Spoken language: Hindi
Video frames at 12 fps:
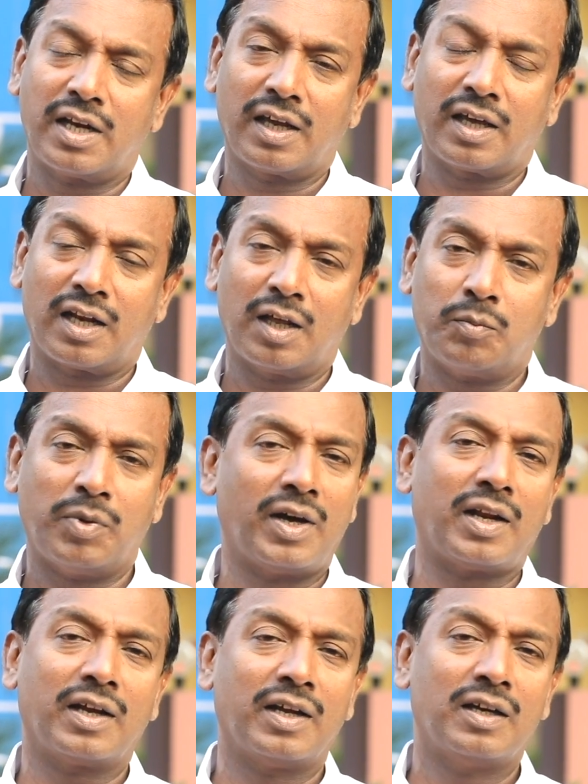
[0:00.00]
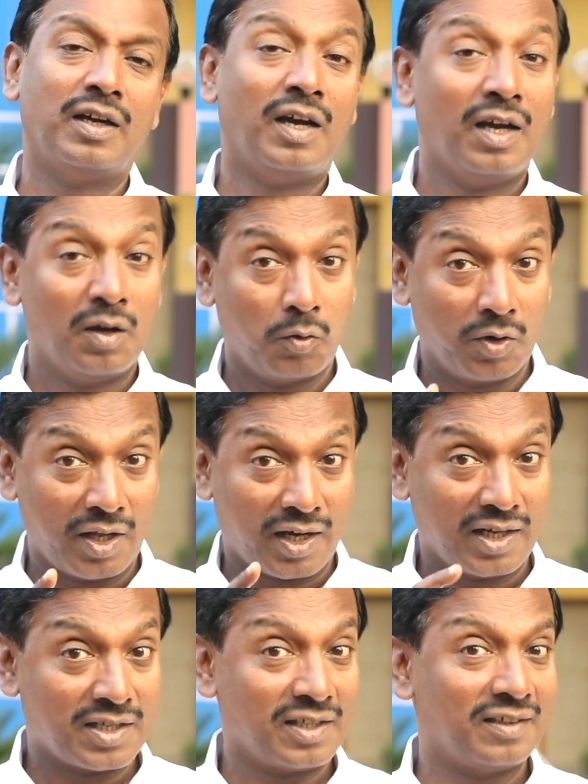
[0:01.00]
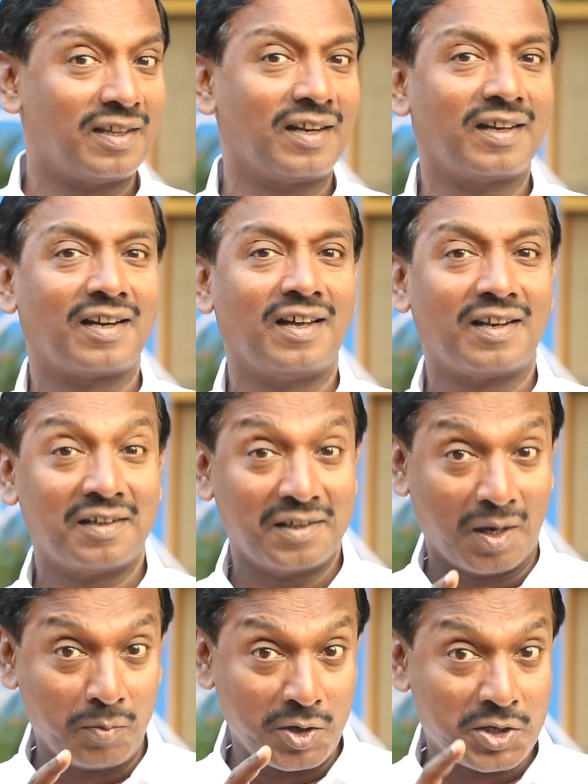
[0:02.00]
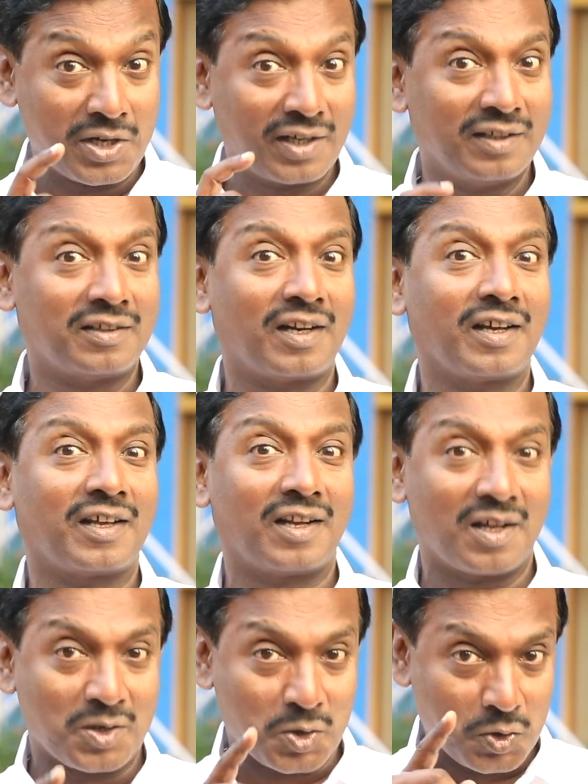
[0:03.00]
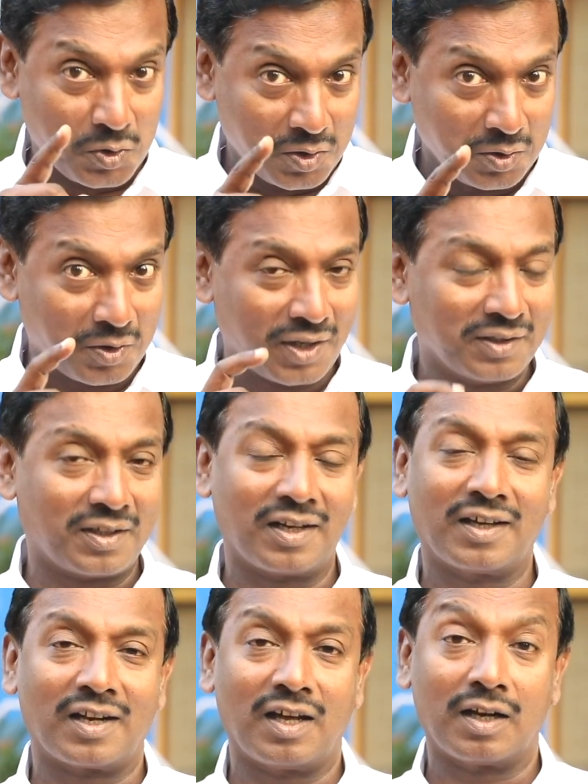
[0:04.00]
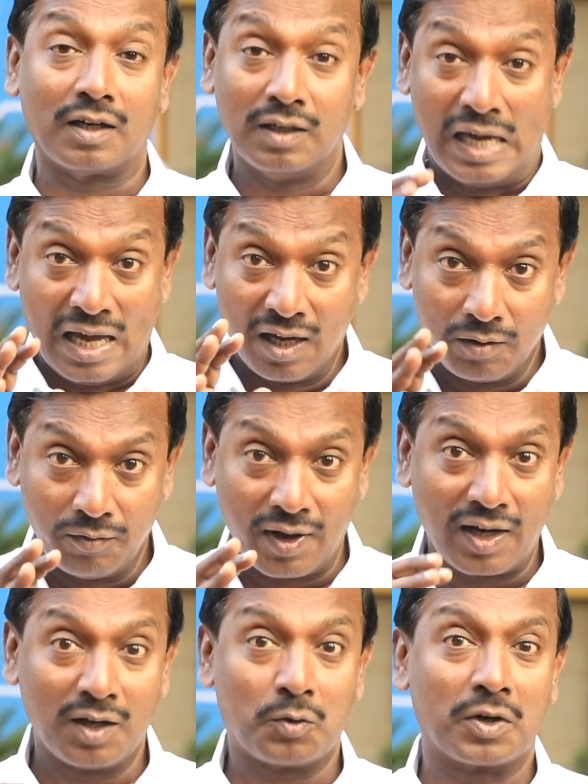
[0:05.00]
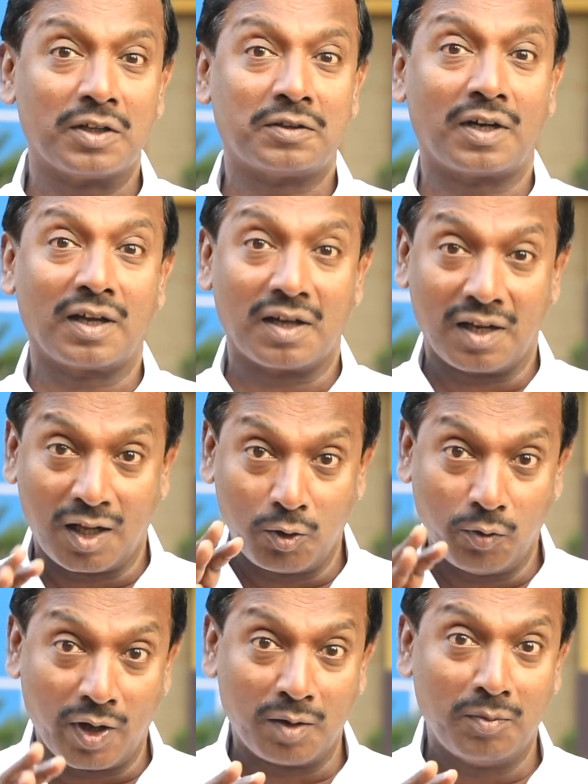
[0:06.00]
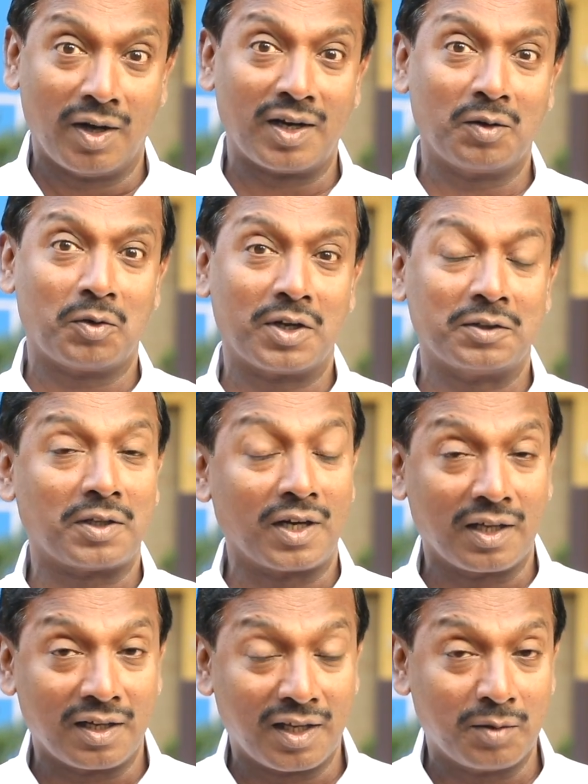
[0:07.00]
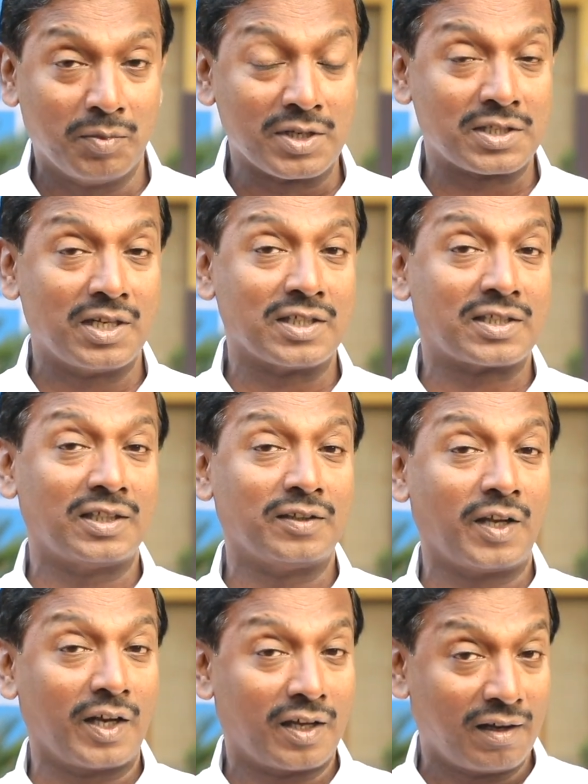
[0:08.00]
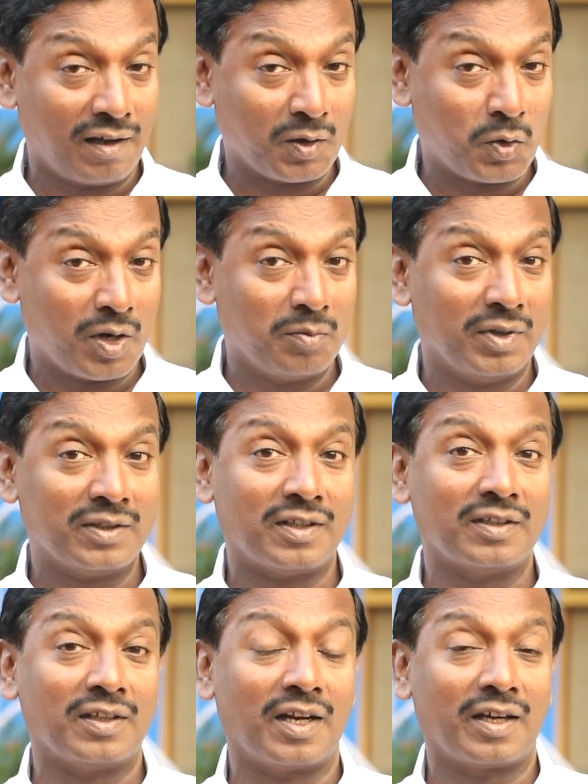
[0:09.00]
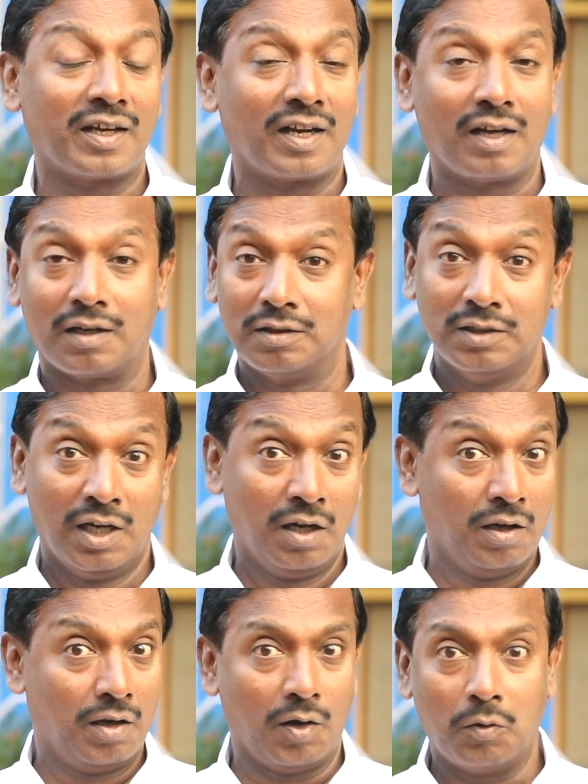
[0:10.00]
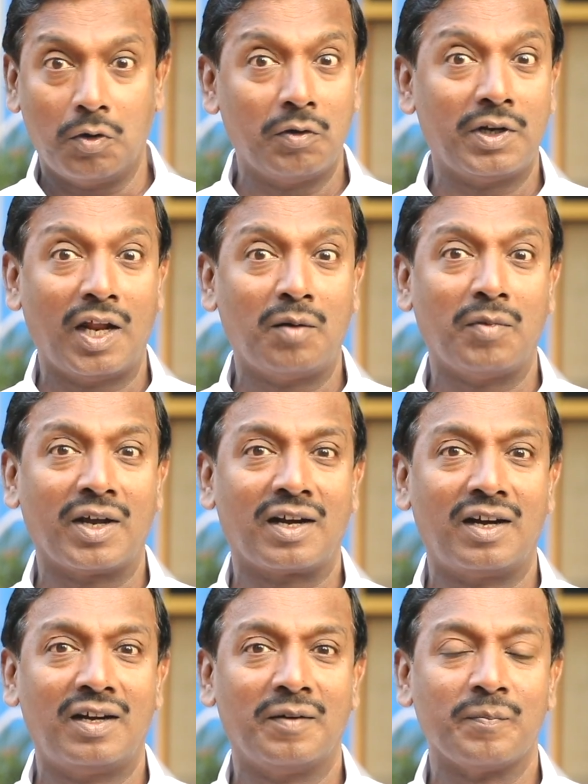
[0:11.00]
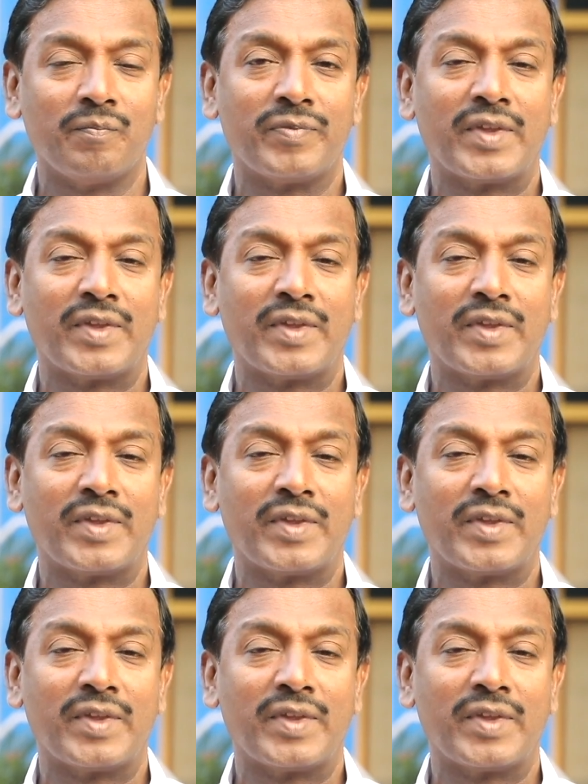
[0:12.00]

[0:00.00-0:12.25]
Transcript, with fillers: भलाई को किया है पैसा को दिए हैं आशीष को दिए हैं बिजनेस को दिए हैं परिवार में बच्चों को दिए हैं सुंदर परिवार को देके हमें प्रभु आशीष दिए हैं कितना भलाई